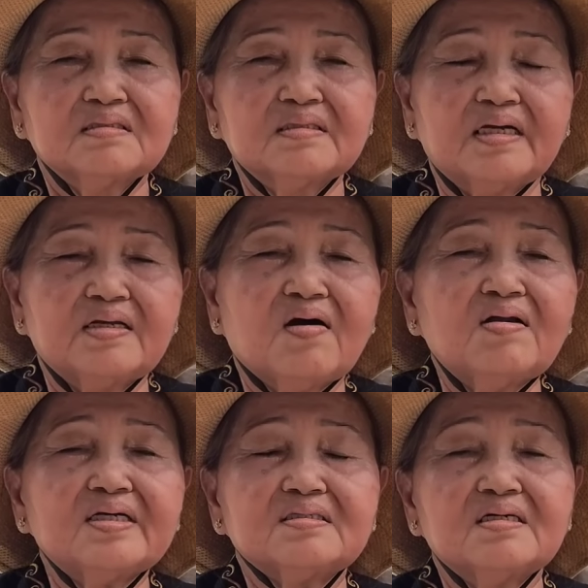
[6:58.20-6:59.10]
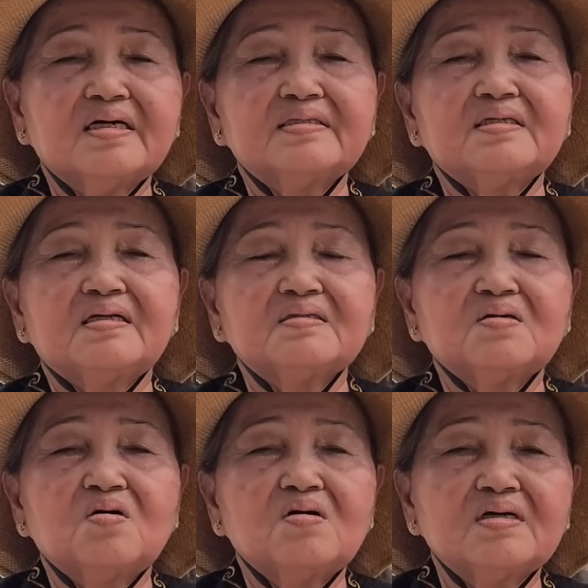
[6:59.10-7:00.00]
thì đó là sự hành trình
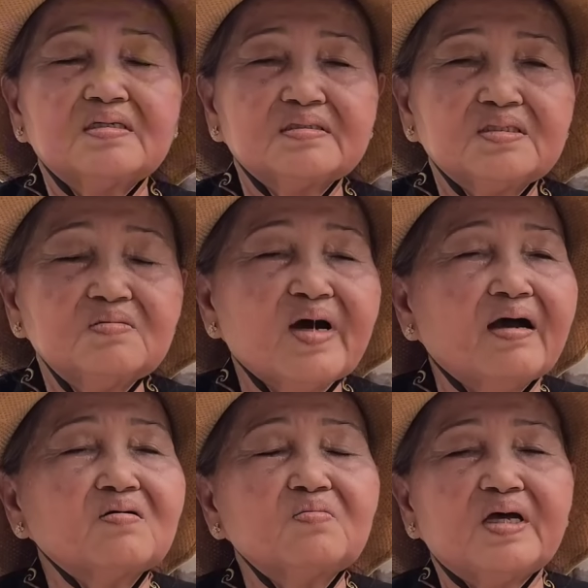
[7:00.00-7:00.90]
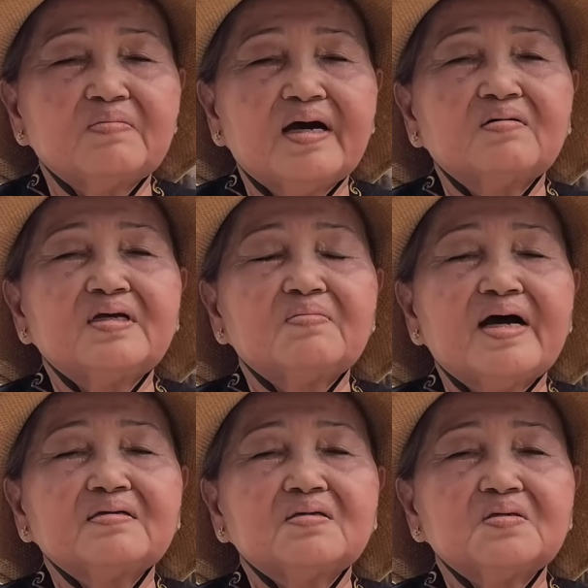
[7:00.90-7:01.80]
của à, sứ mạng của mẹ bao giao
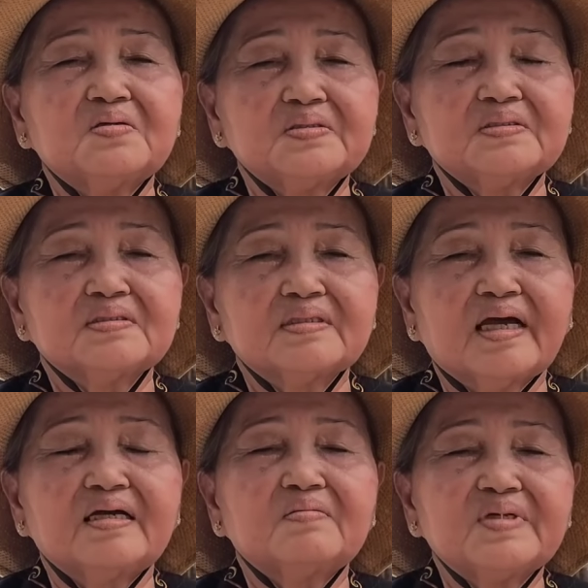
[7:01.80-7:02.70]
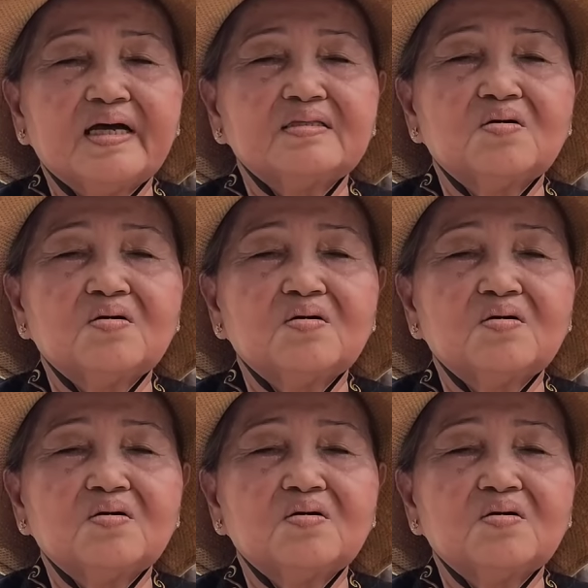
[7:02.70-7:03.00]
ban cho tôi ngày hôm nay